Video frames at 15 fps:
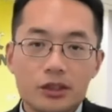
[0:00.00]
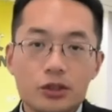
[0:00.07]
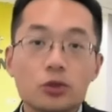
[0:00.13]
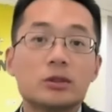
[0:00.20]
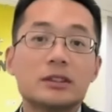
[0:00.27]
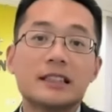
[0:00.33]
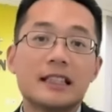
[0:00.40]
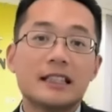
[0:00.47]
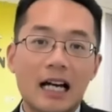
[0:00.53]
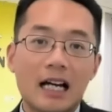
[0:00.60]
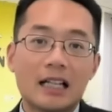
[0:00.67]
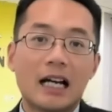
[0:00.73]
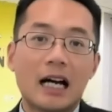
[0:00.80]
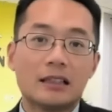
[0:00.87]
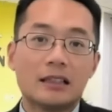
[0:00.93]
UC
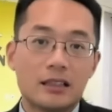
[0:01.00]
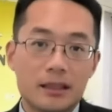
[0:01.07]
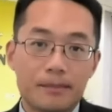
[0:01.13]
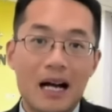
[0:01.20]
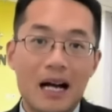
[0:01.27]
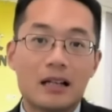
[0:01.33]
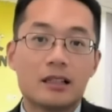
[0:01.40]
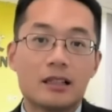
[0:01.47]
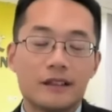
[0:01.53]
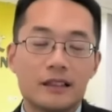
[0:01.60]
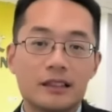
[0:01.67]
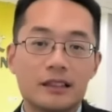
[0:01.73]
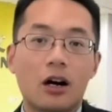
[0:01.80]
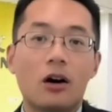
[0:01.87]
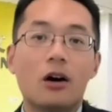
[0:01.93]
加大的这八个
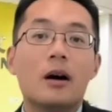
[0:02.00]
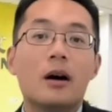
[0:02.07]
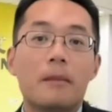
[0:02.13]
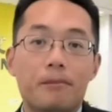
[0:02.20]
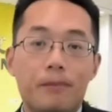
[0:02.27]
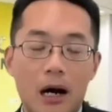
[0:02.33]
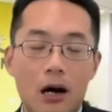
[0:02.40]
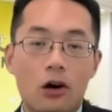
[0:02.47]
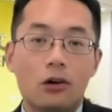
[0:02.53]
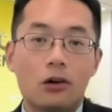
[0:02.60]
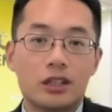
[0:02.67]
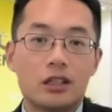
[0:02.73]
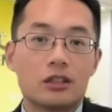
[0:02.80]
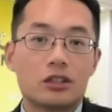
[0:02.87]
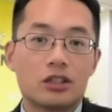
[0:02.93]
分校
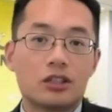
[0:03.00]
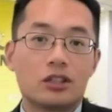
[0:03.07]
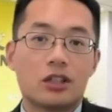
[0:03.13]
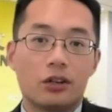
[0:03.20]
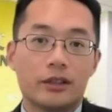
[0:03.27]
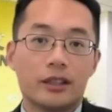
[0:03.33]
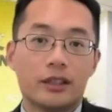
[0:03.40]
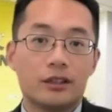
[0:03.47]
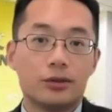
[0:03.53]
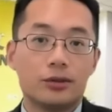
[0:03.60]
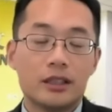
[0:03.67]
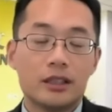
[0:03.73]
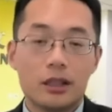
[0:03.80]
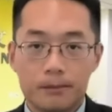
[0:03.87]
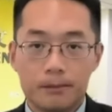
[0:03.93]
保证至少一个
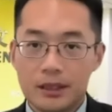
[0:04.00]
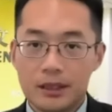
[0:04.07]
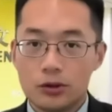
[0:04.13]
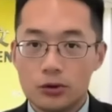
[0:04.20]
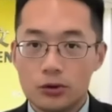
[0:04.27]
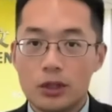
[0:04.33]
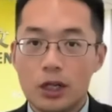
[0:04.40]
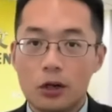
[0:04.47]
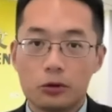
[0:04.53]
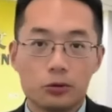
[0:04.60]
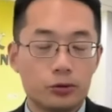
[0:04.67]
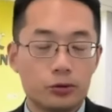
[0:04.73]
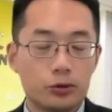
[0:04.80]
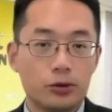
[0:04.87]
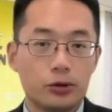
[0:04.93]
学校必须要
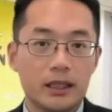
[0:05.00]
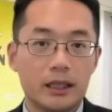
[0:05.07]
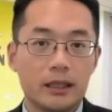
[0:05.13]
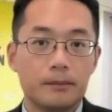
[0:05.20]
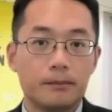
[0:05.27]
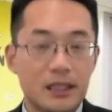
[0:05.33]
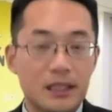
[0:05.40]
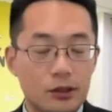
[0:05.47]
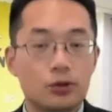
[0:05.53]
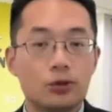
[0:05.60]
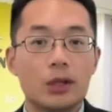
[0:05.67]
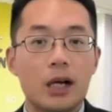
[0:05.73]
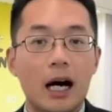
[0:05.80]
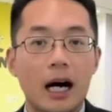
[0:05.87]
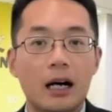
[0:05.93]
录取你，必
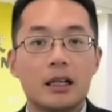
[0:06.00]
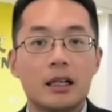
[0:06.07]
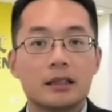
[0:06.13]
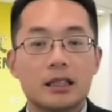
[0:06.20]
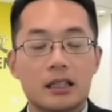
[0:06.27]
须啊！